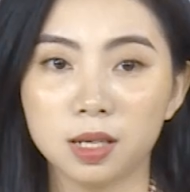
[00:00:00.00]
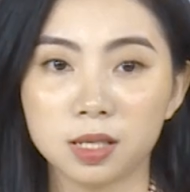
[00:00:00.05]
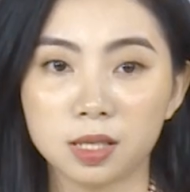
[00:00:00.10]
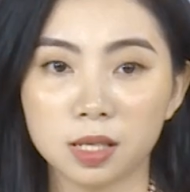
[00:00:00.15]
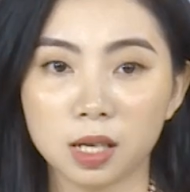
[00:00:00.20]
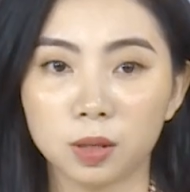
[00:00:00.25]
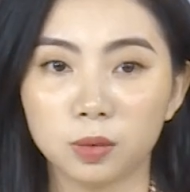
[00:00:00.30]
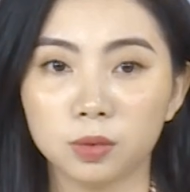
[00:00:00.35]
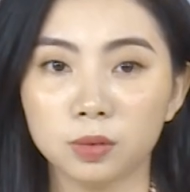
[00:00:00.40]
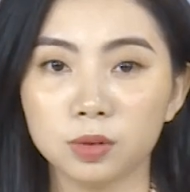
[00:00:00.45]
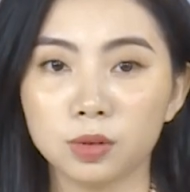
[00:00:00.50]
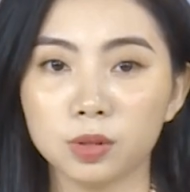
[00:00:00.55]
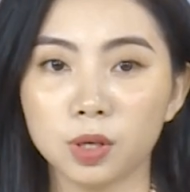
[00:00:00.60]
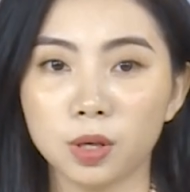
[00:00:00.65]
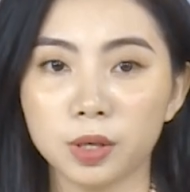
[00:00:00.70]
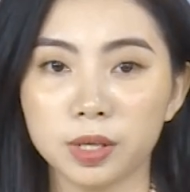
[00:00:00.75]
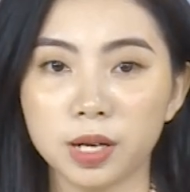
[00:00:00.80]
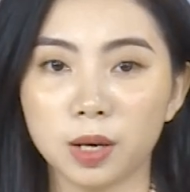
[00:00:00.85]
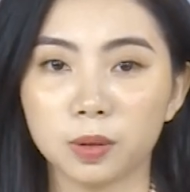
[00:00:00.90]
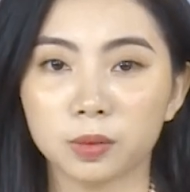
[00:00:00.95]
sống
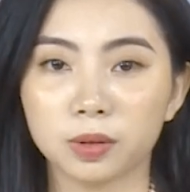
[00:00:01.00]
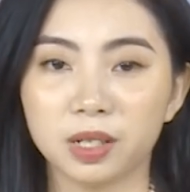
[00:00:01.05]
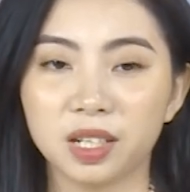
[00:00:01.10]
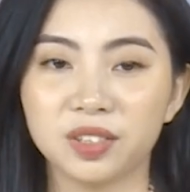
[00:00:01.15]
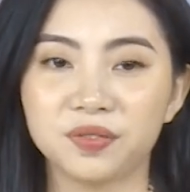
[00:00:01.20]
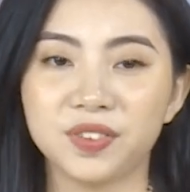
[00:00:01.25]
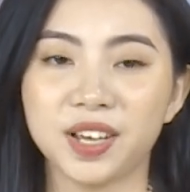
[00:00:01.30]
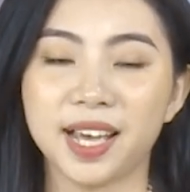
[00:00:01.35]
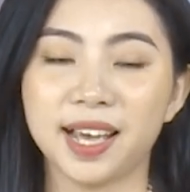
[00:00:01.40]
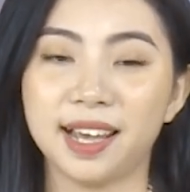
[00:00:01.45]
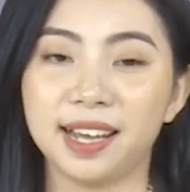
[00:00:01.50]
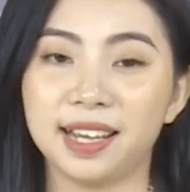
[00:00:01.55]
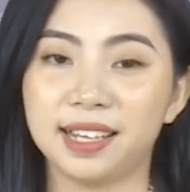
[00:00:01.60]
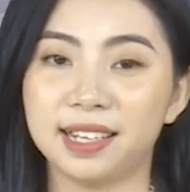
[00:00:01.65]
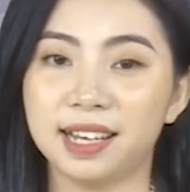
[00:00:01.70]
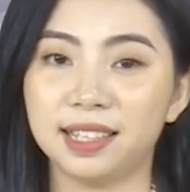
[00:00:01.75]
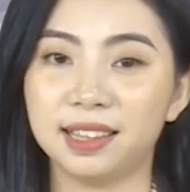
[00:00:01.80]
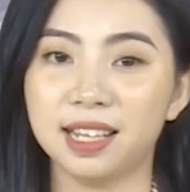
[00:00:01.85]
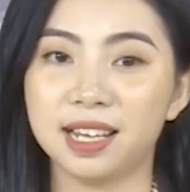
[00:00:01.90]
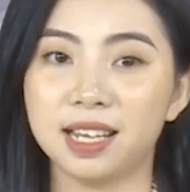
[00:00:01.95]
sôi động nơi vỉa hè
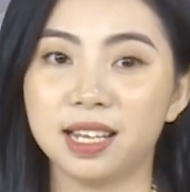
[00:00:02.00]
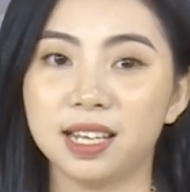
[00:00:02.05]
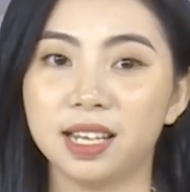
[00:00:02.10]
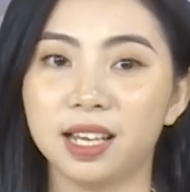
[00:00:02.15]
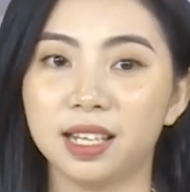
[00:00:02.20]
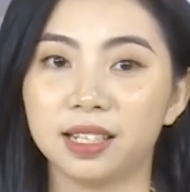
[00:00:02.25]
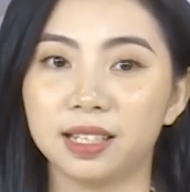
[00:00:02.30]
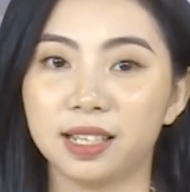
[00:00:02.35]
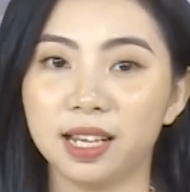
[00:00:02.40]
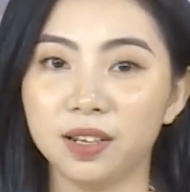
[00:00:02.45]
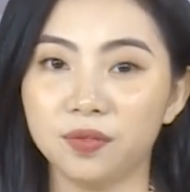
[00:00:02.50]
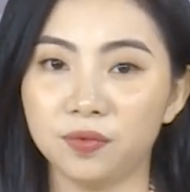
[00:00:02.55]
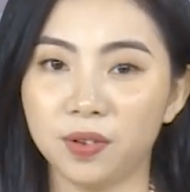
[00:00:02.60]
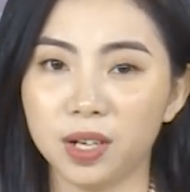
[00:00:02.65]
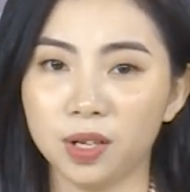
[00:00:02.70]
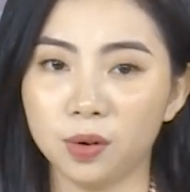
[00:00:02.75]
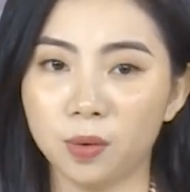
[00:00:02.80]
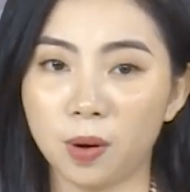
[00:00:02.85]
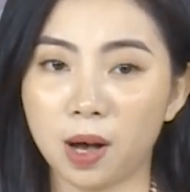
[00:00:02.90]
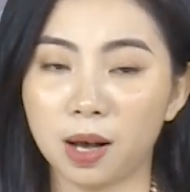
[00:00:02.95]
đã thể hiện nét
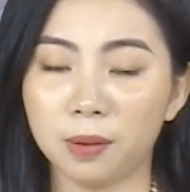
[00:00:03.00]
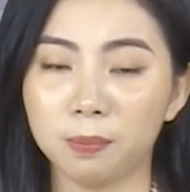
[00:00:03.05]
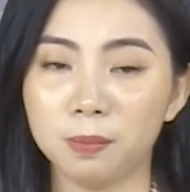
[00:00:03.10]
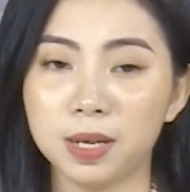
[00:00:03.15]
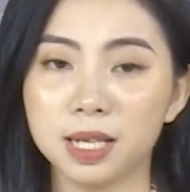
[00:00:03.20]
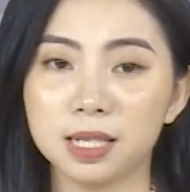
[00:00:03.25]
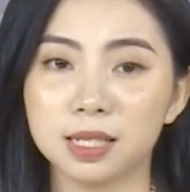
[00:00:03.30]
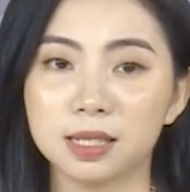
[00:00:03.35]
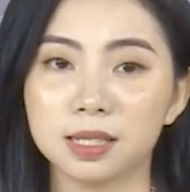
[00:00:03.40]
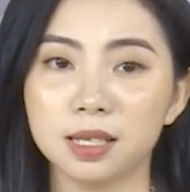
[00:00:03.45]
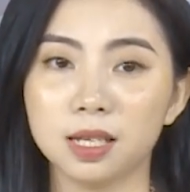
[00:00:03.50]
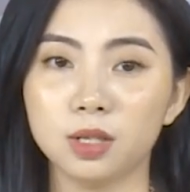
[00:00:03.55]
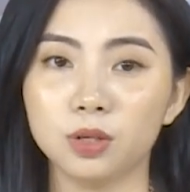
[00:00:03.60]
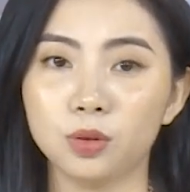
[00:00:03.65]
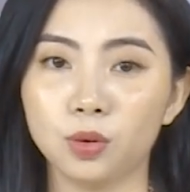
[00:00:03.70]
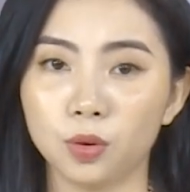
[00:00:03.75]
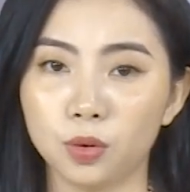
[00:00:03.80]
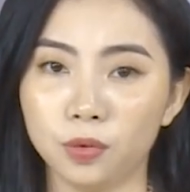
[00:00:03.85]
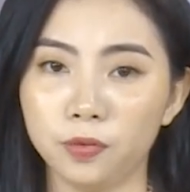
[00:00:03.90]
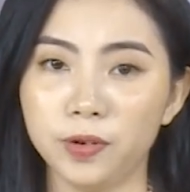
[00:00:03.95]
văn hóa bình dân
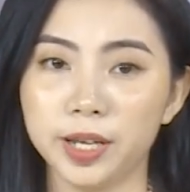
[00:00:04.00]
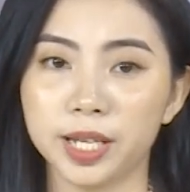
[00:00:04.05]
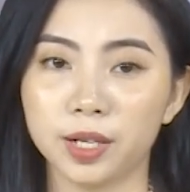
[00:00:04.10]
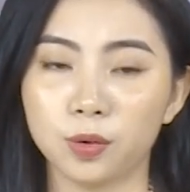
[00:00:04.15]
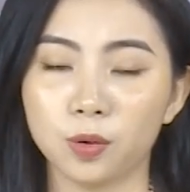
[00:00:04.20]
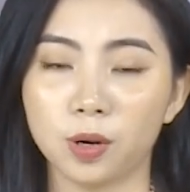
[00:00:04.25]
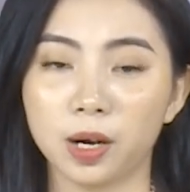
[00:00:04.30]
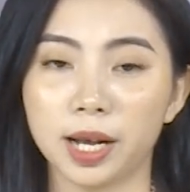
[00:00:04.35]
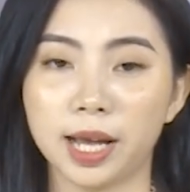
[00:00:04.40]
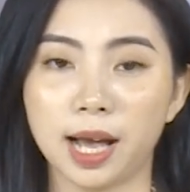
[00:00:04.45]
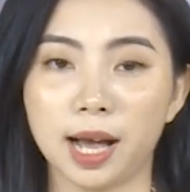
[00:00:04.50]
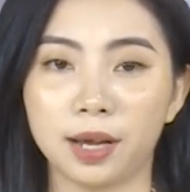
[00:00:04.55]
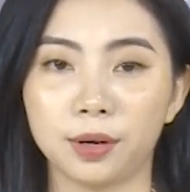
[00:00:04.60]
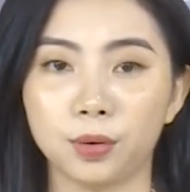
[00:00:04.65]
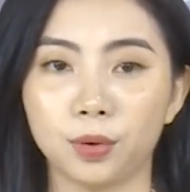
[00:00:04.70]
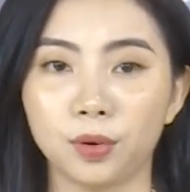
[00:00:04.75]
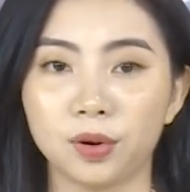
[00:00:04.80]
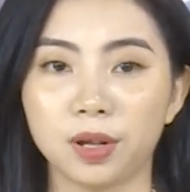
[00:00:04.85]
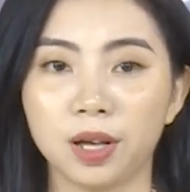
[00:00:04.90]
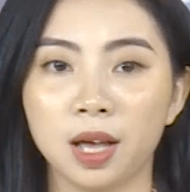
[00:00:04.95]
thú vị của người Hà
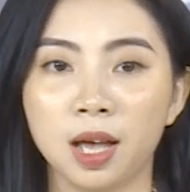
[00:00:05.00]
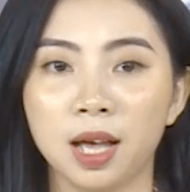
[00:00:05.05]
Nội.